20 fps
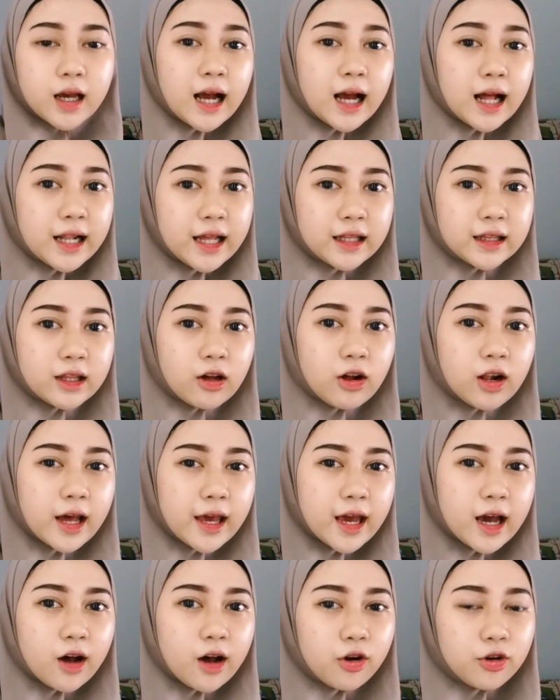Kalian tau lah
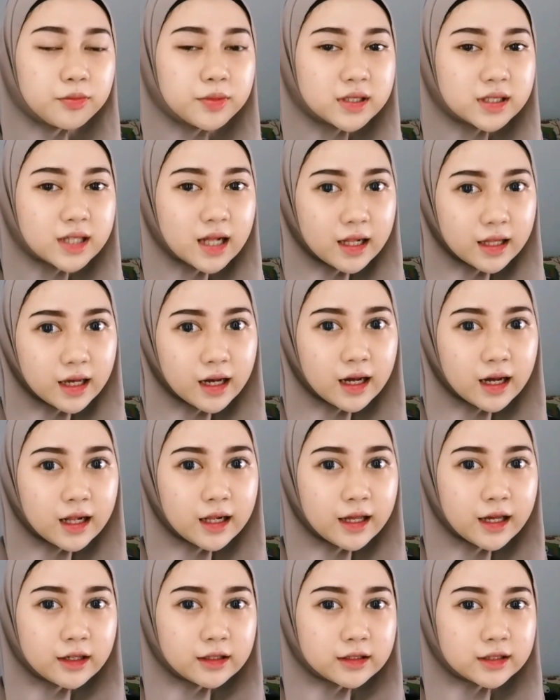ya kalau misalnya
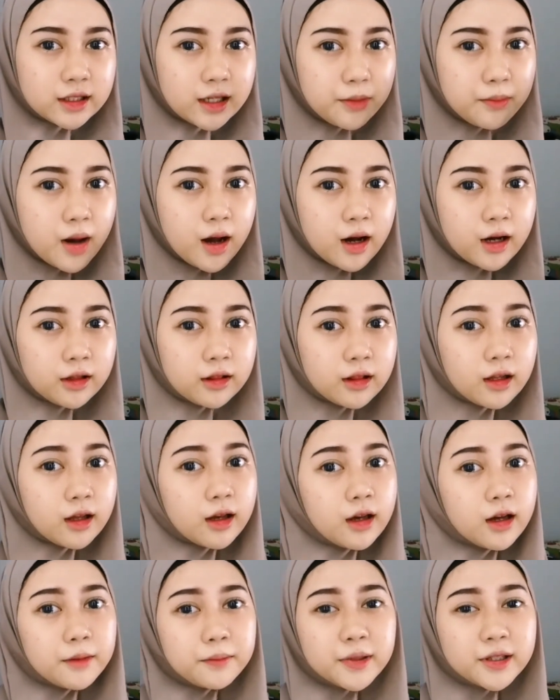kalian sering banget
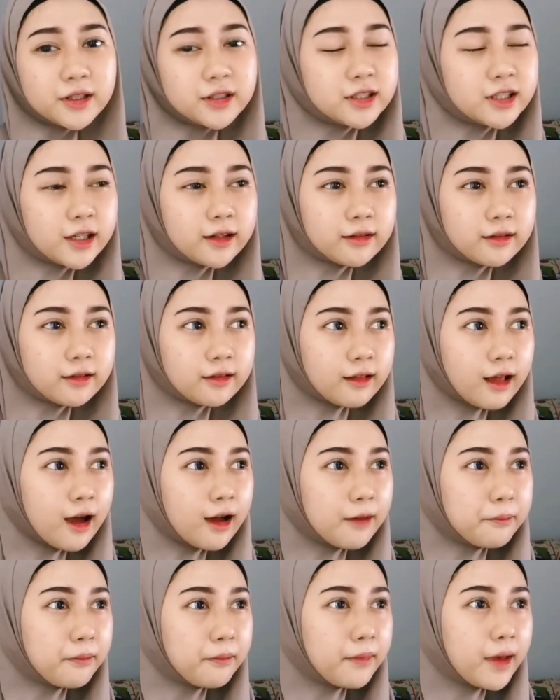
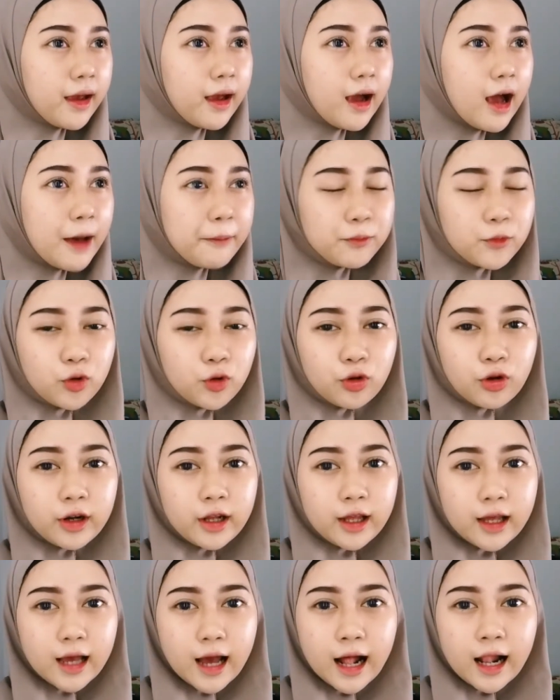pencinta make up
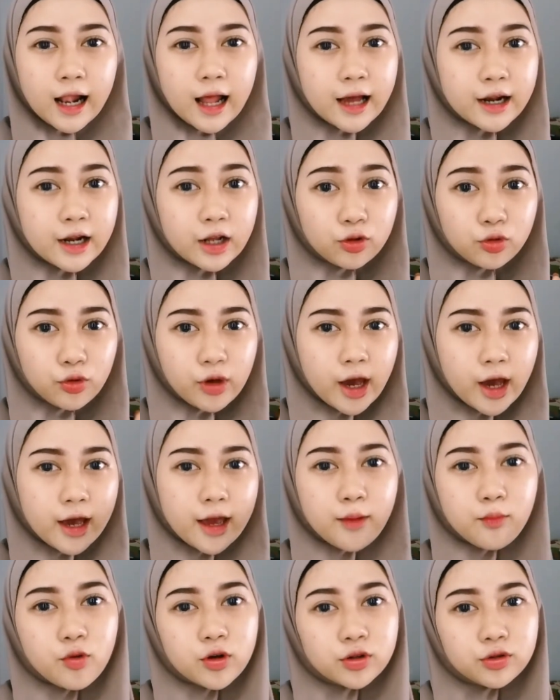tutorial ada tuh ya
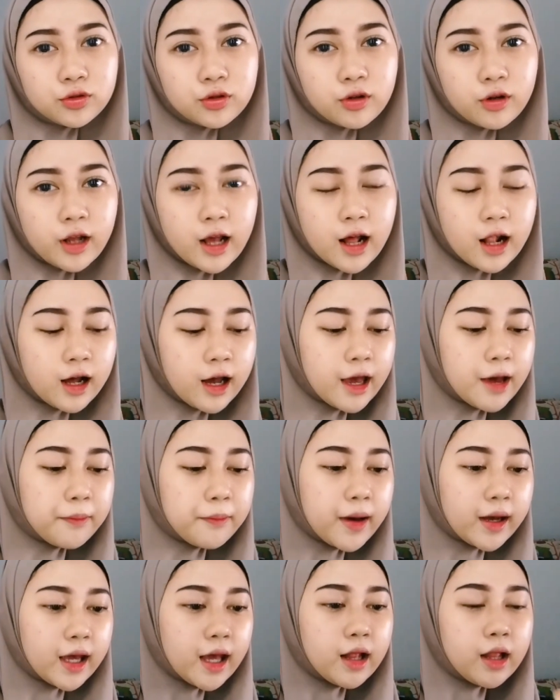yang buat tutorial
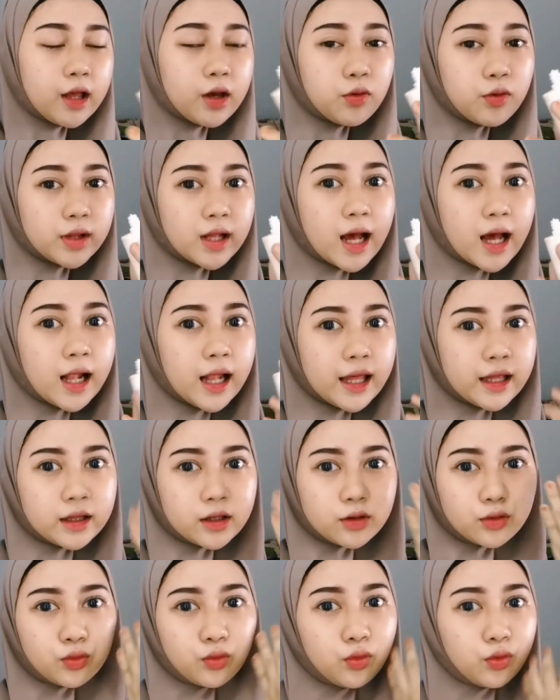kayak pakai liquid
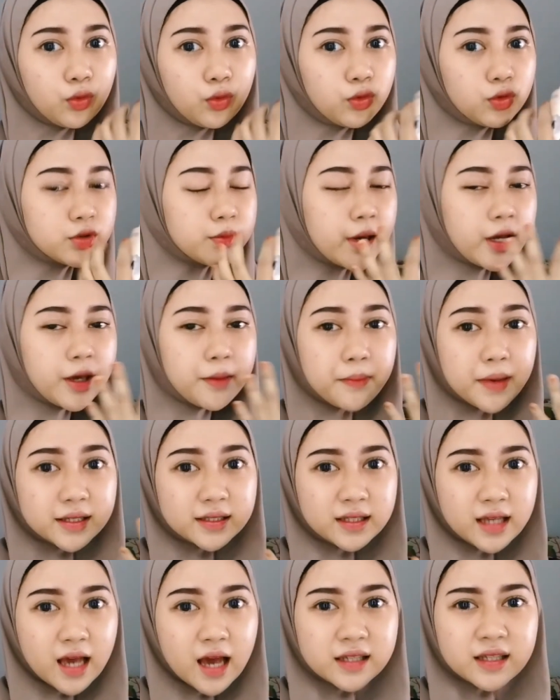highlighter dulu sebagai
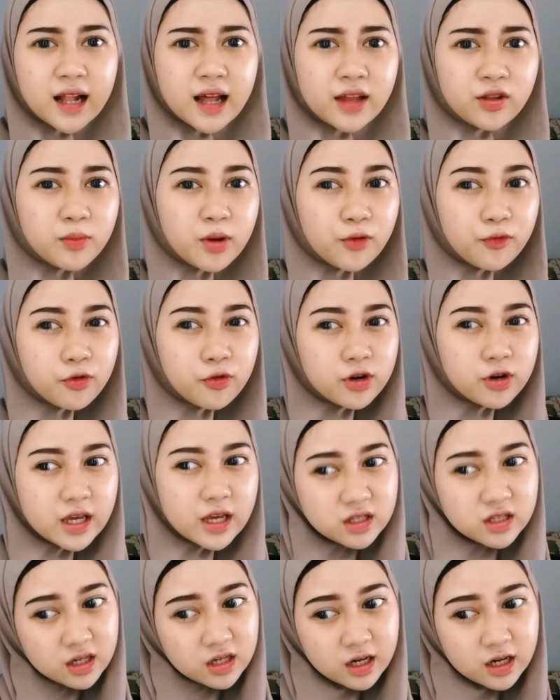base nya setelah itu baru
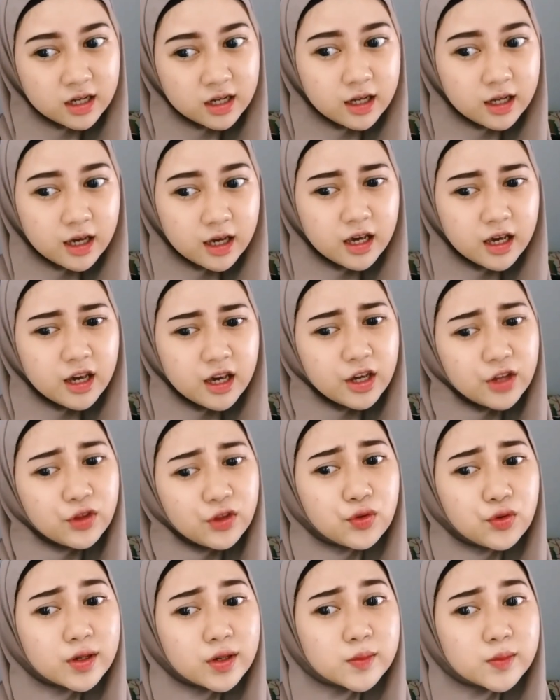foundation
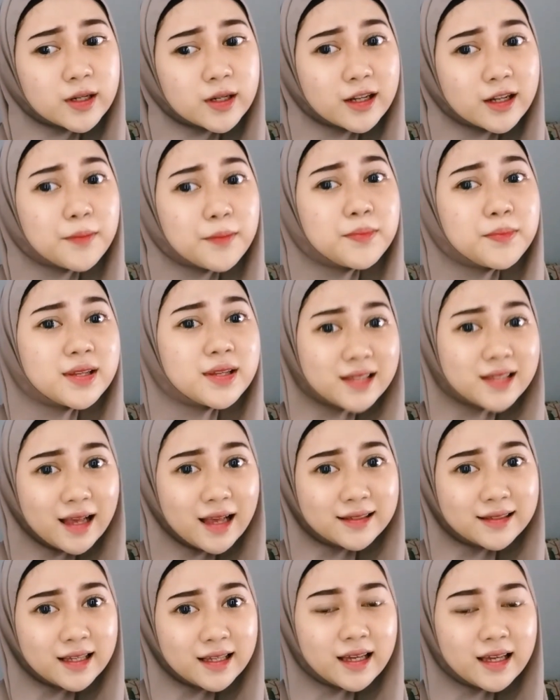itu juga sebenarnya
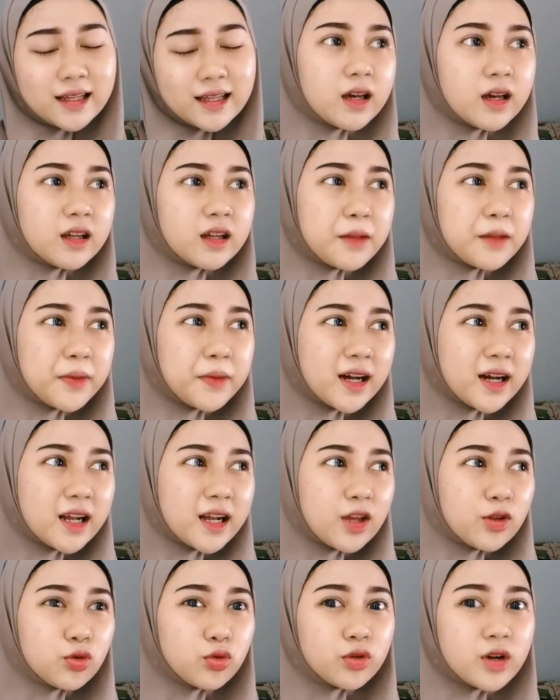bisa sih tapi
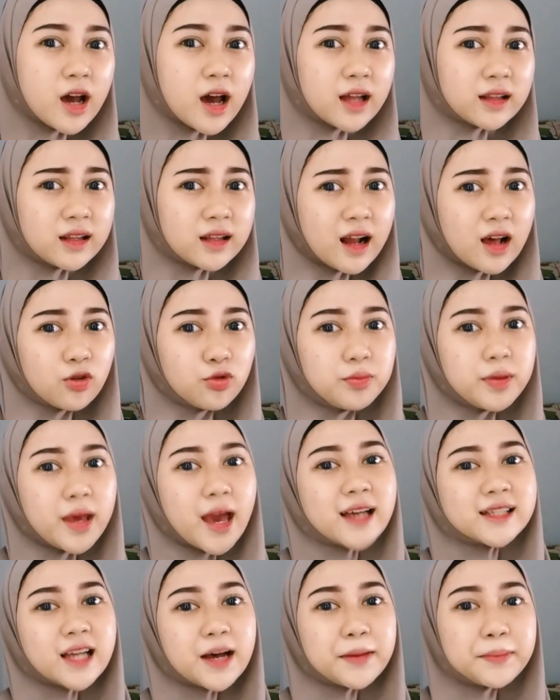karena itu udah
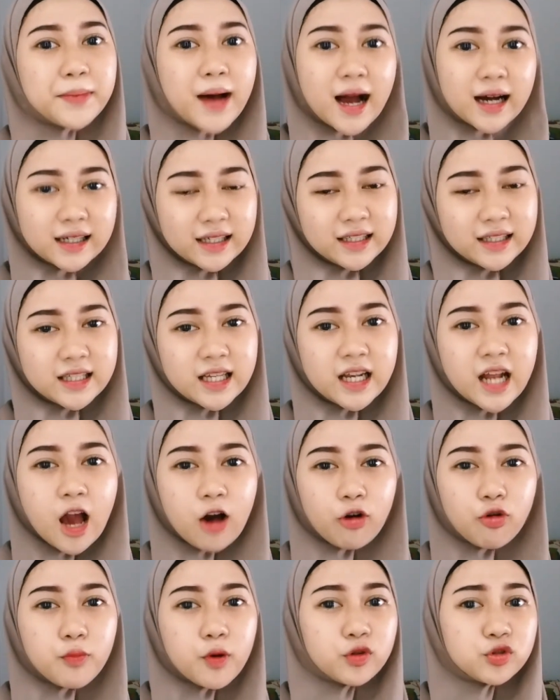terlalu biasa banget
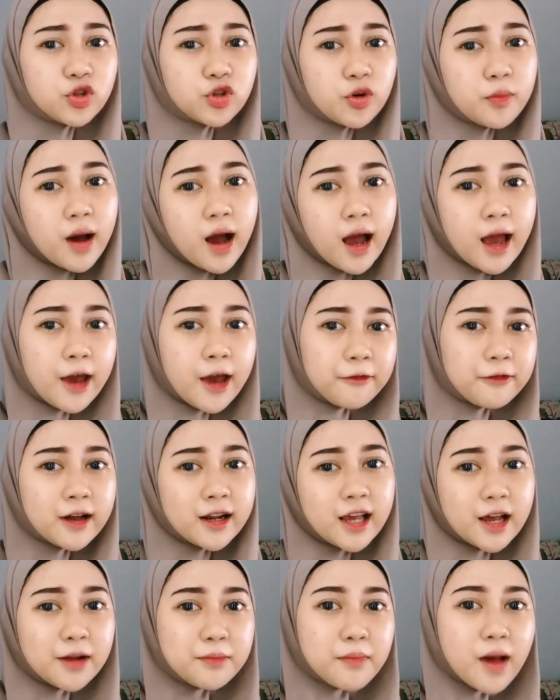jadi aku mau coba kayak
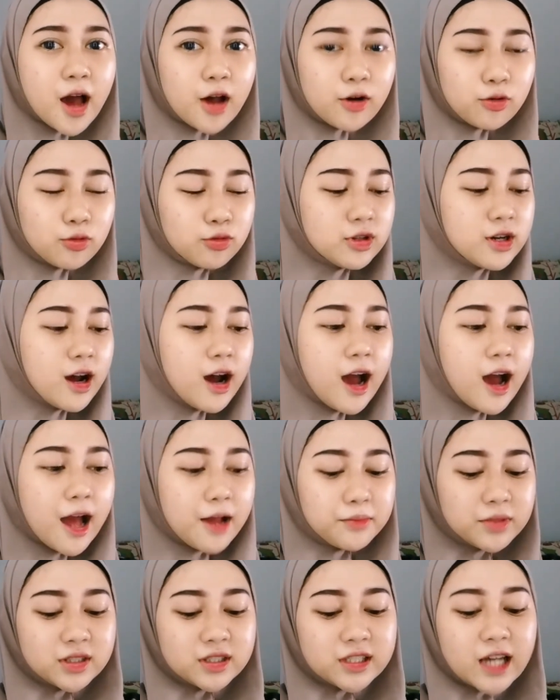varian baru
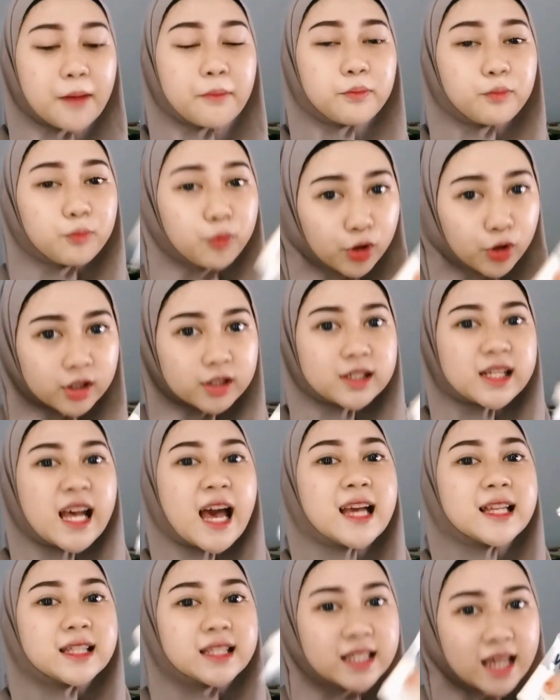dengan mencampur
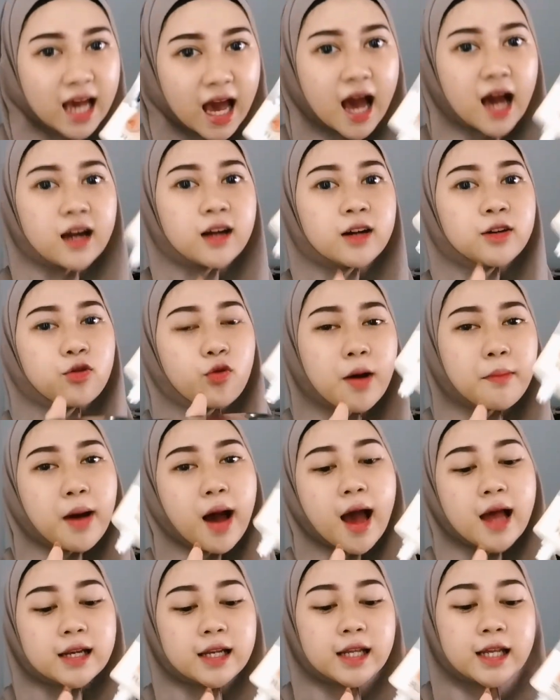saja kedua
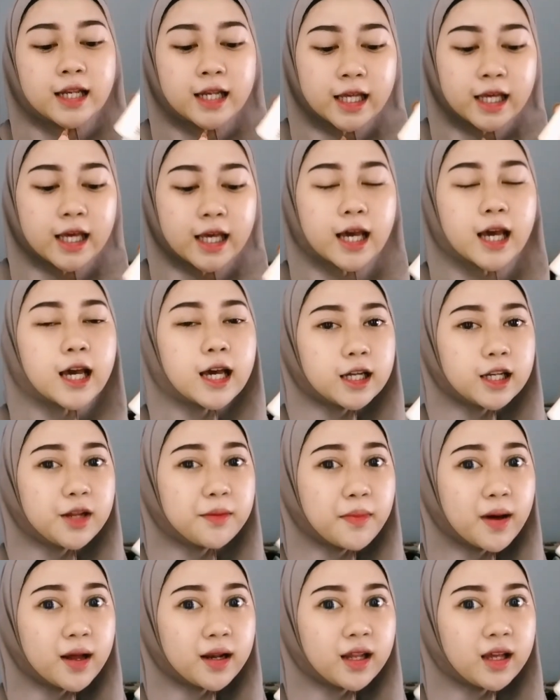bahan ini
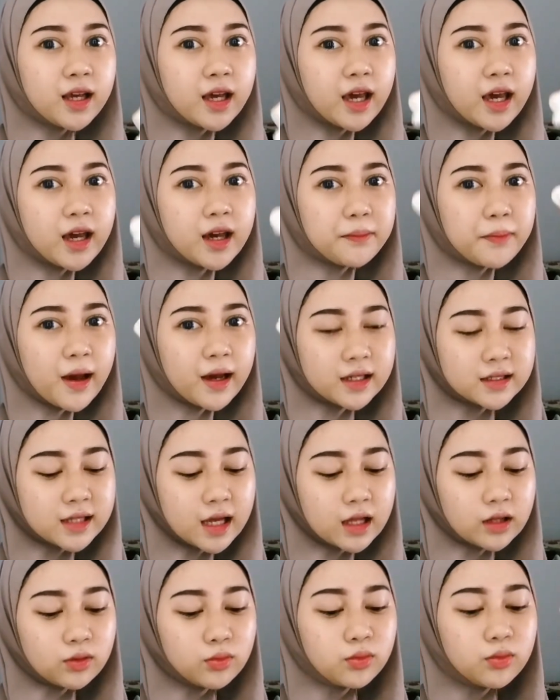dibanding kayak pakai
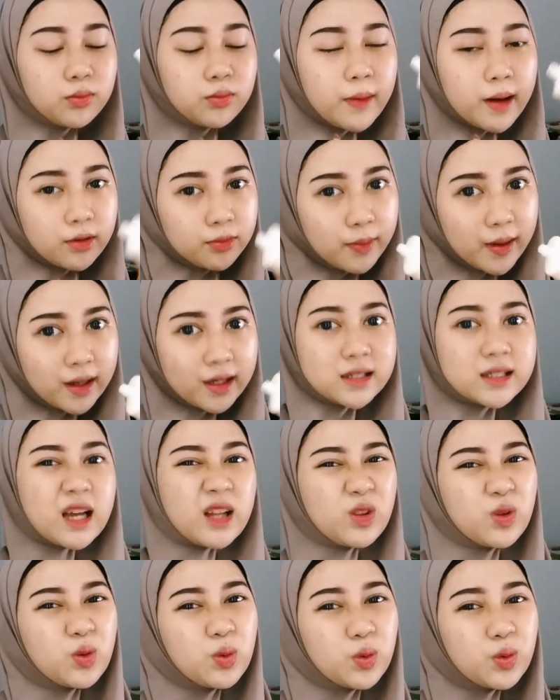satu baru pakai
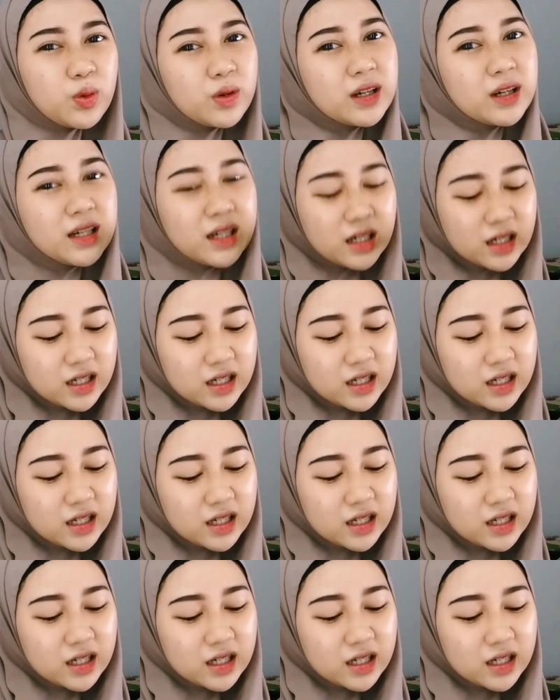satu